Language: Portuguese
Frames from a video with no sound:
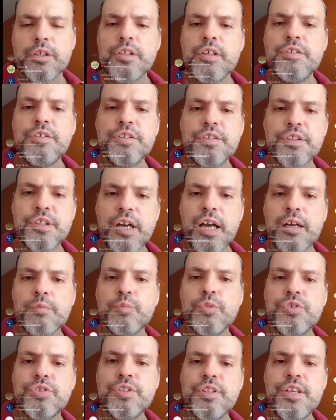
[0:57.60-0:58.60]

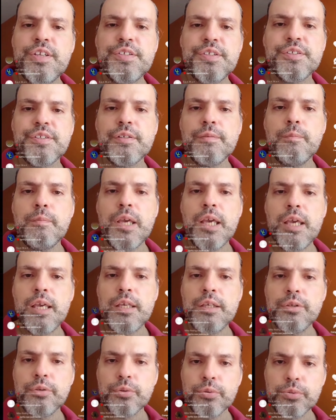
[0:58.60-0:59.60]
estarmos nesse
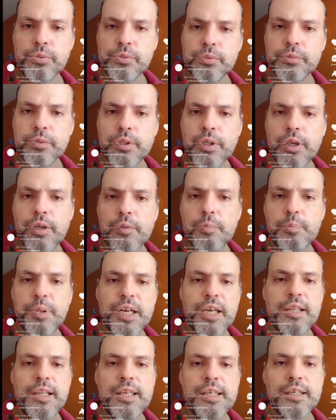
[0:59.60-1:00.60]
meio
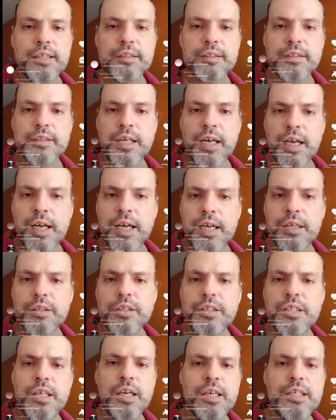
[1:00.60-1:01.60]
para alertar
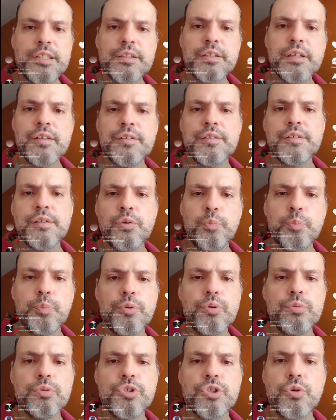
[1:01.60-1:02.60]
e aí trazer um
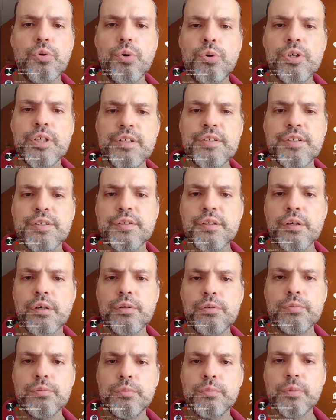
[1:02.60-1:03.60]
pouco de
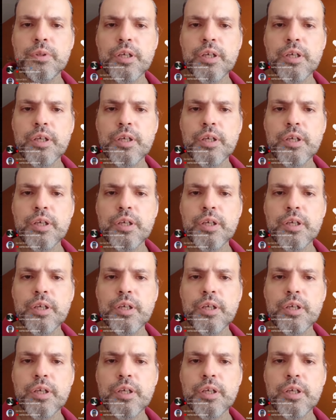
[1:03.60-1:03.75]
correção